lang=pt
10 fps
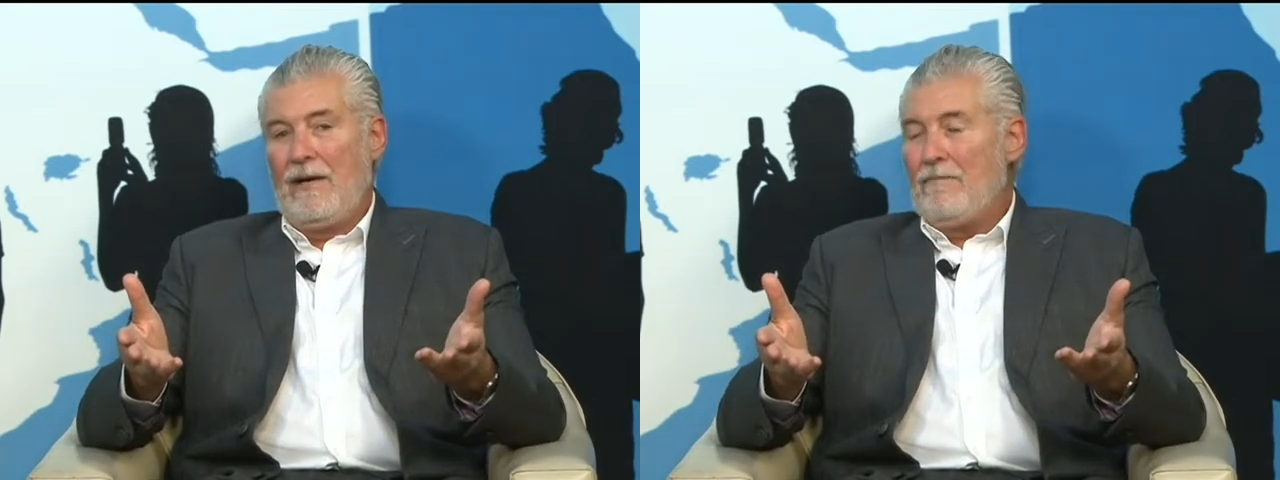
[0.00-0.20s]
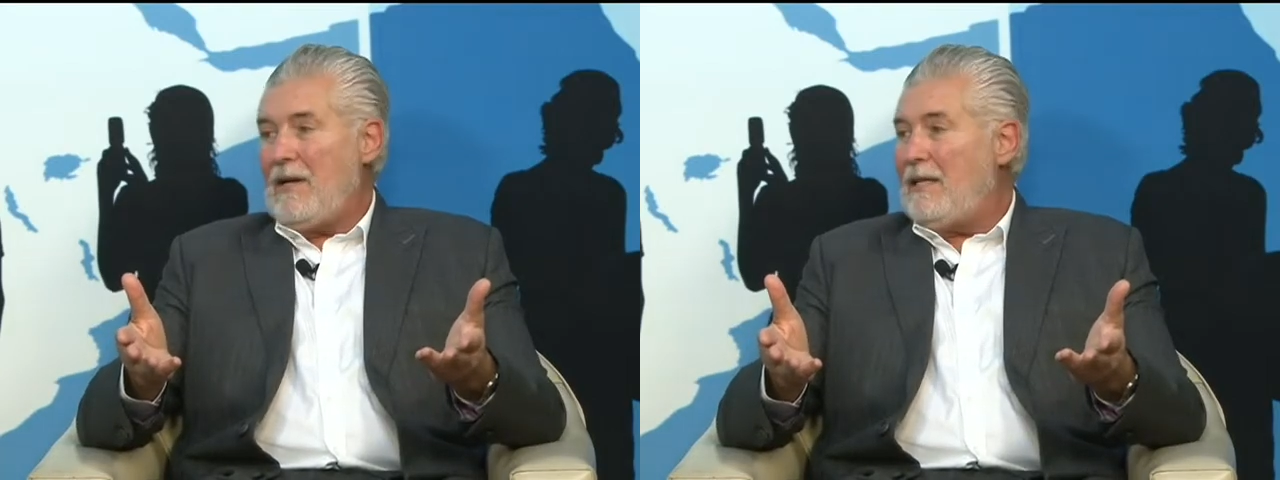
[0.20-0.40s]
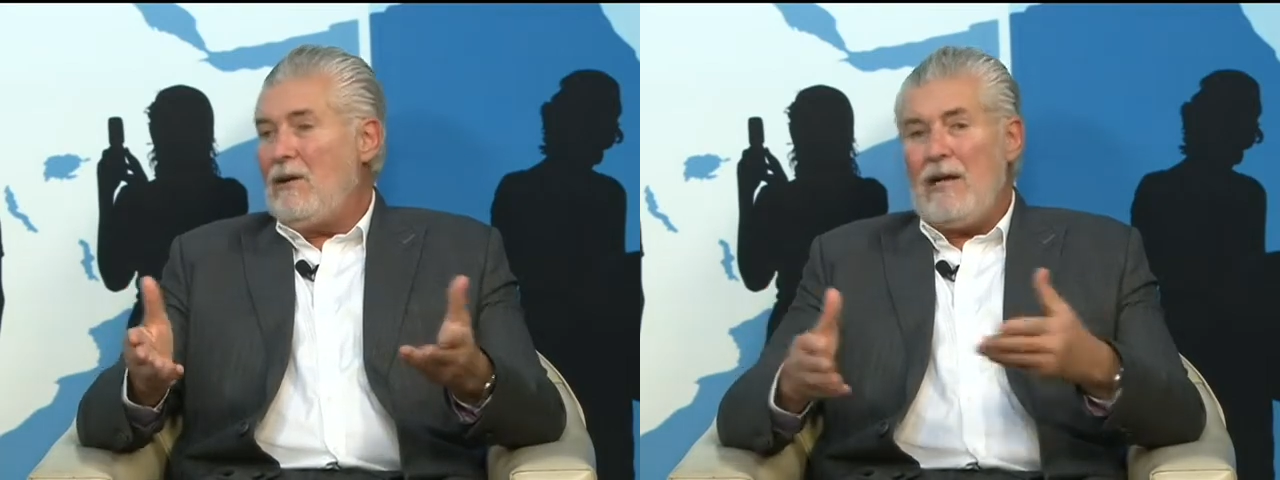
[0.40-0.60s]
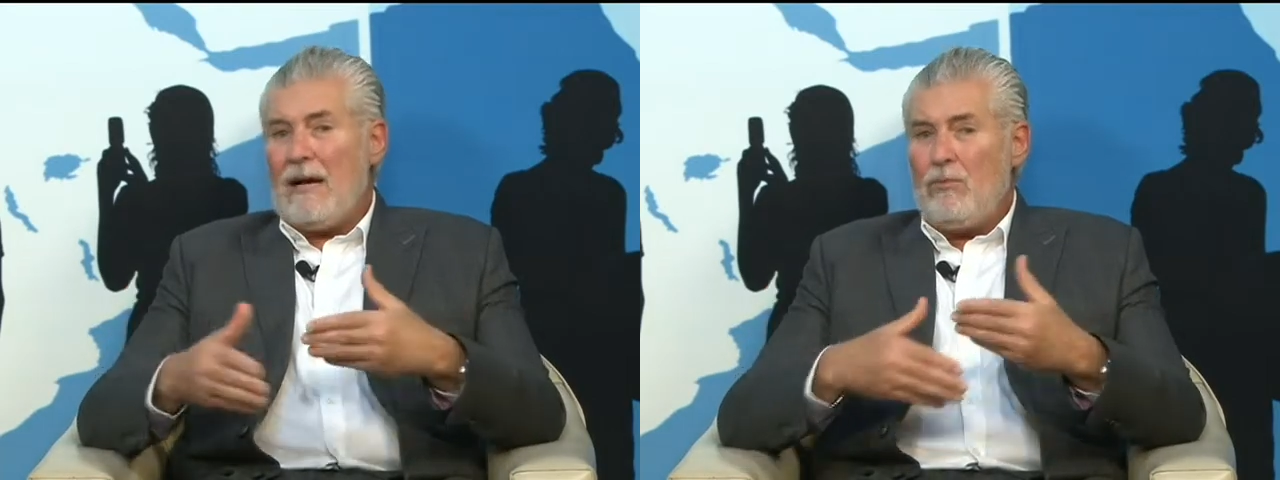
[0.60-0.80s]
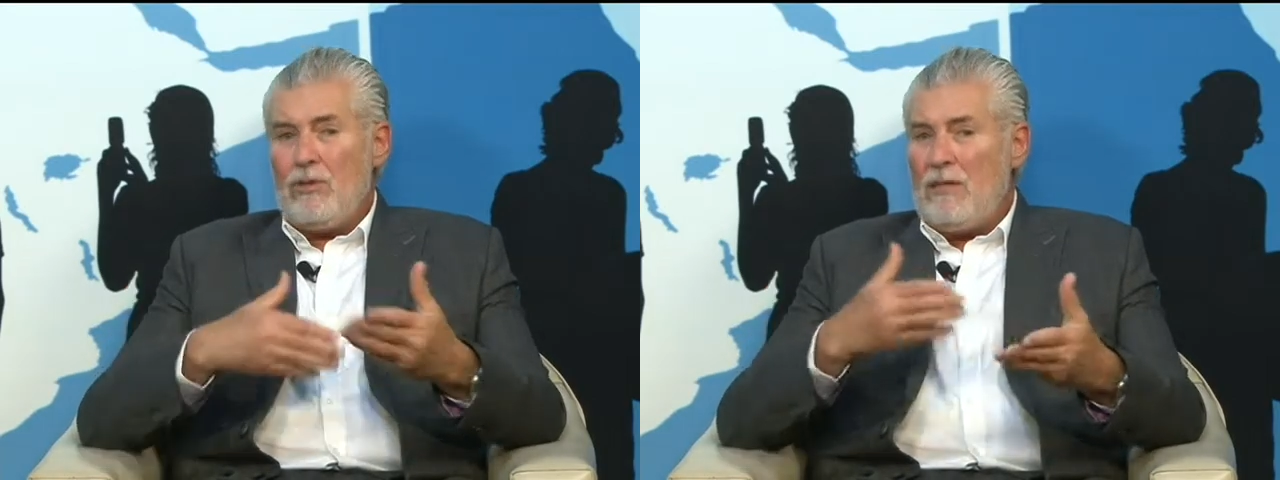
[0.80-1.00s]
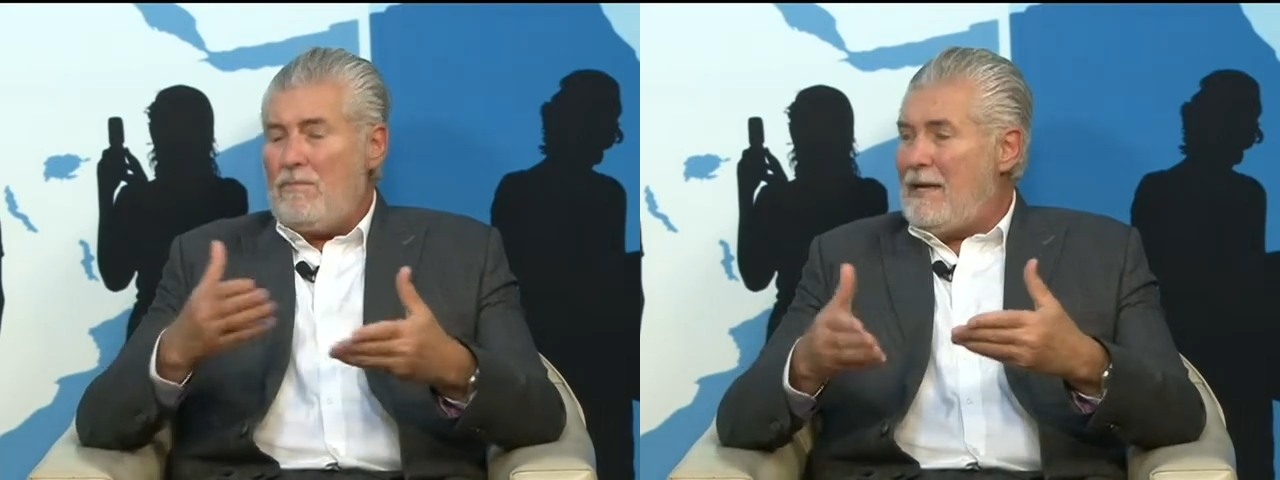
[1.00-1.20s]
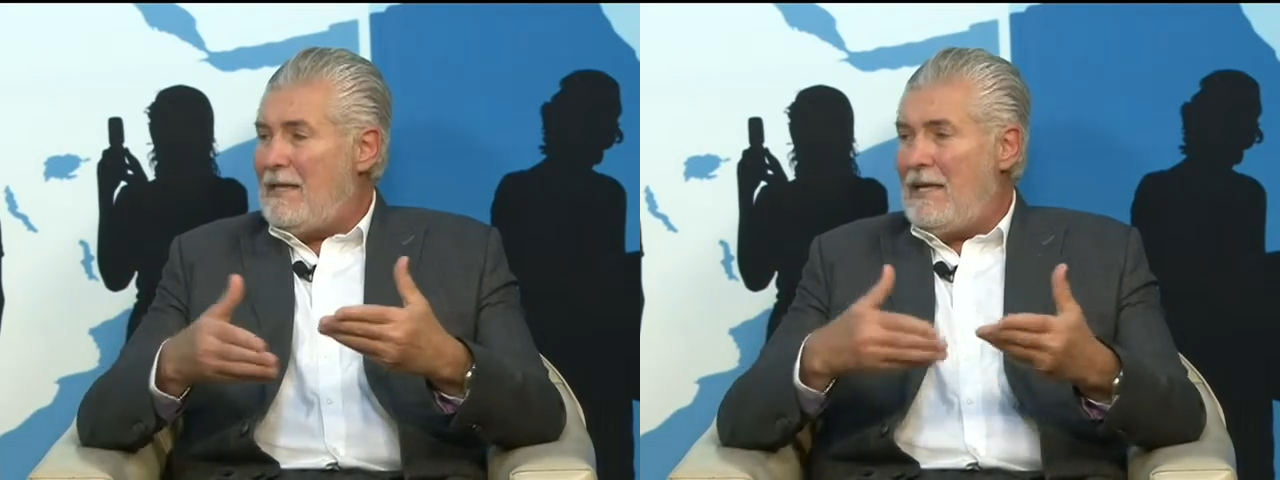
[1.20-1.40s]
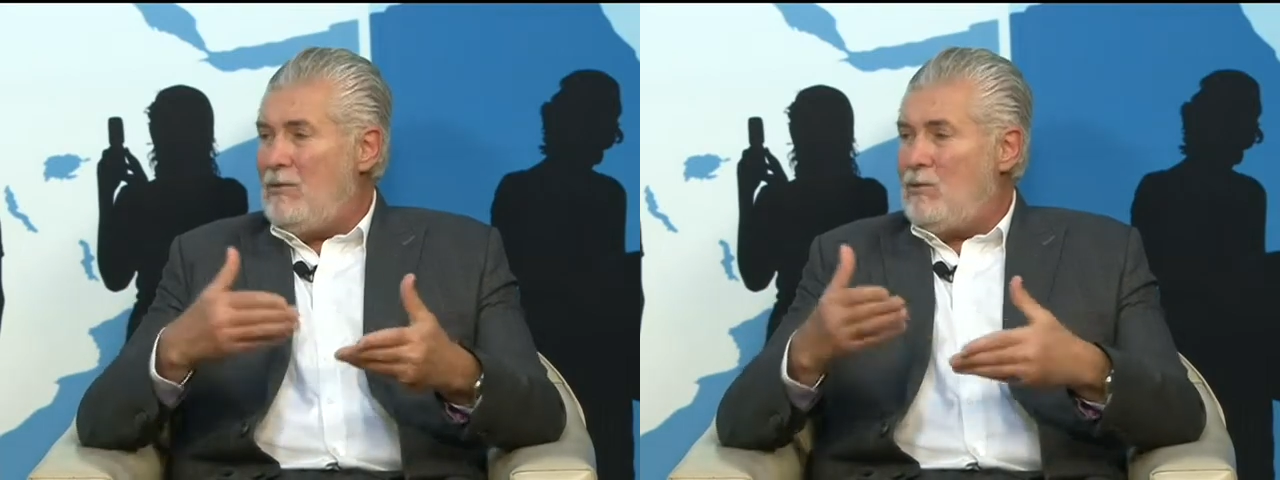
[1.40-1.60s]
Então ele acabou se
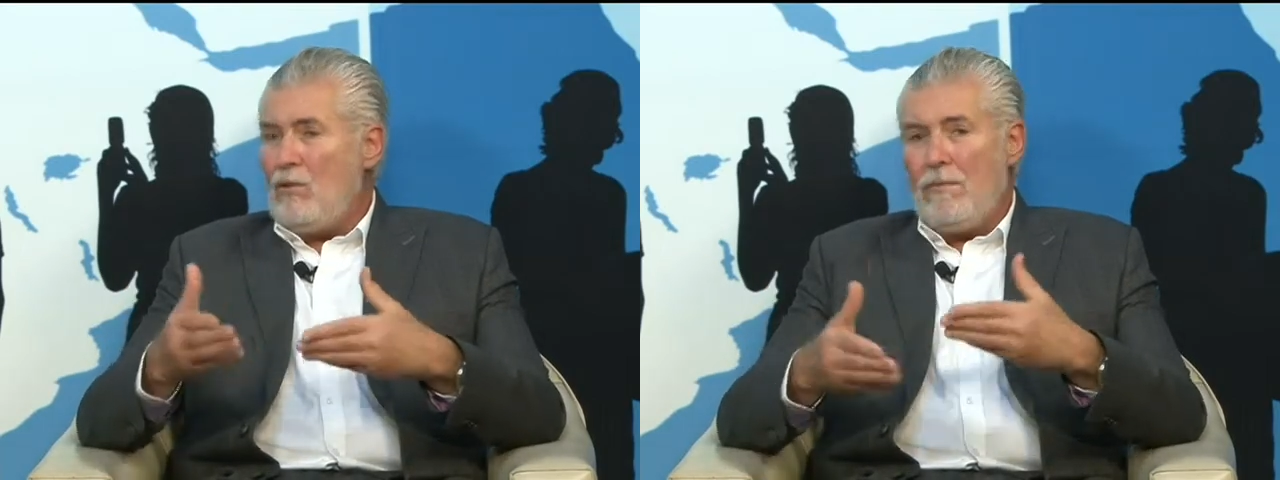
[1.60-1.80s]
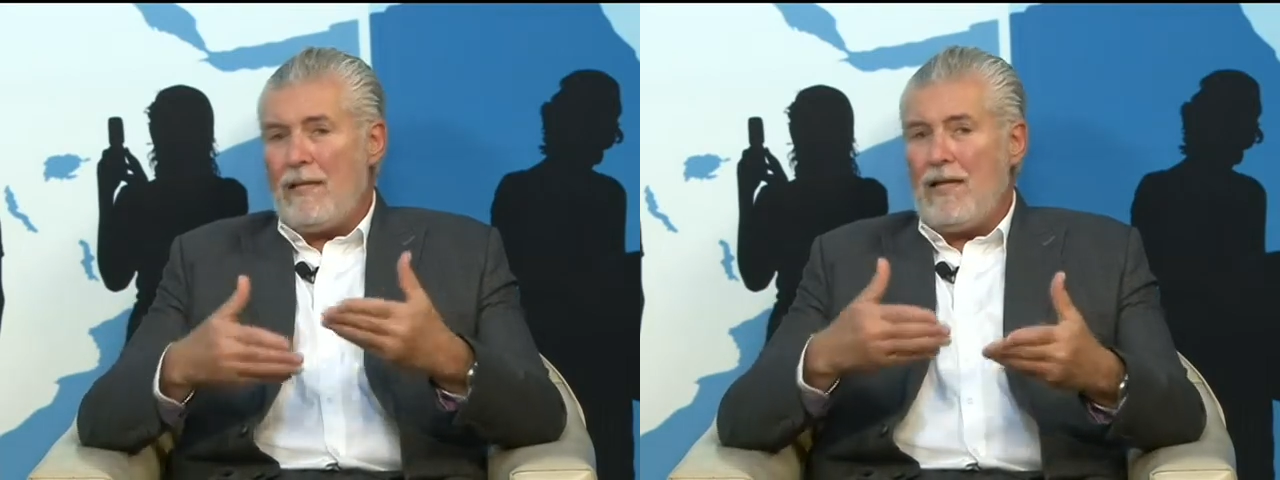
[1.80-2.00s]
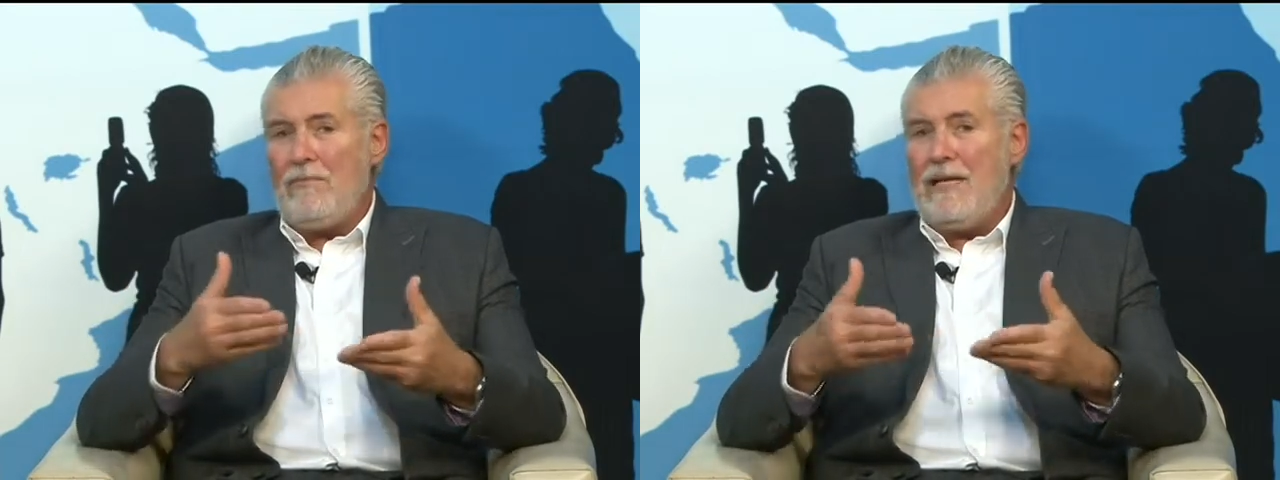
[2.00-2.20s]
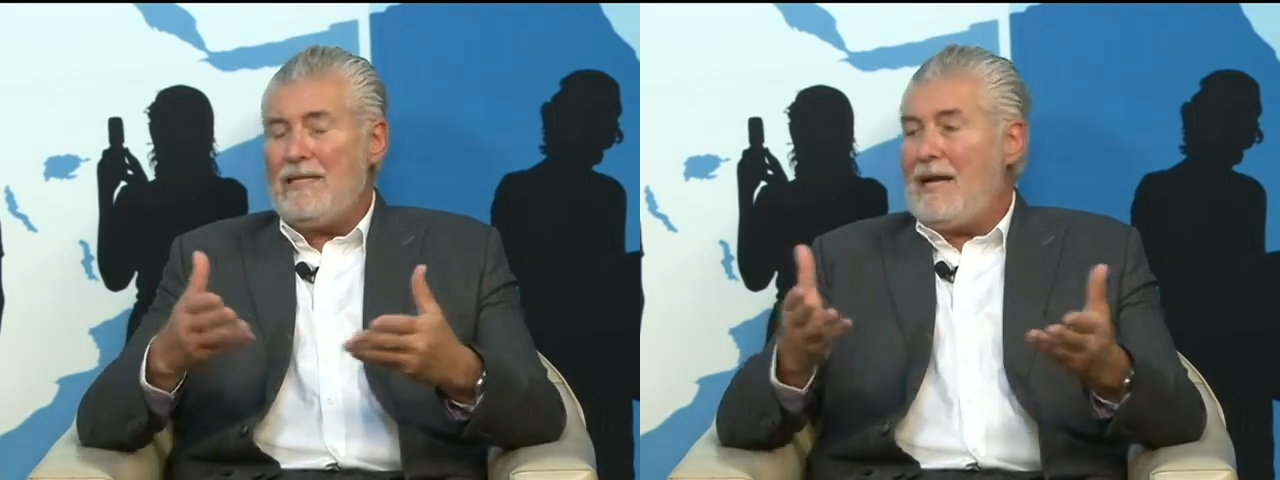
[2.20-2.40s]
perdendo completamente.